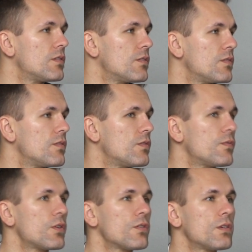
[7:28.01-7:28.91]
e,
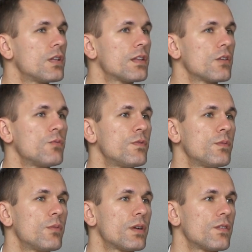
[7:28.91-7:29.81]
zwroty i dlatego
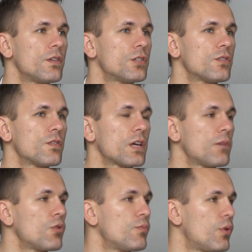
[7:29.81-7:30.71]
mówimy o Brazylii, że to jest
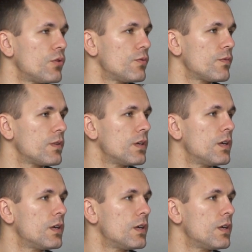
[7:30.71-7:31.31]
kraj monopoliów